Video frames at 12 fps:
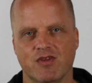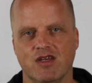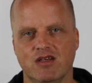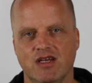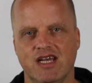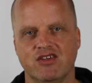
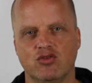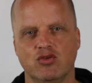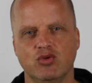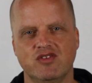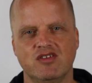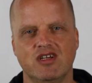Ja, also
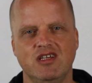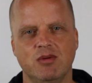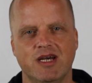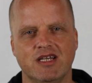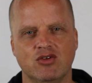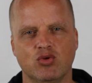nutze
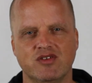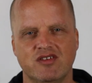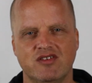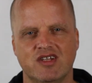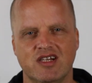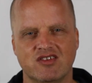lieber ein
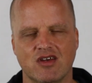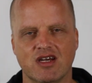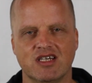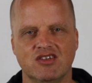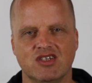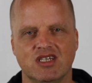kurzes als gar
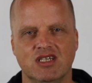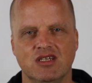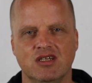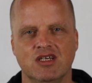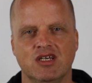kein Training.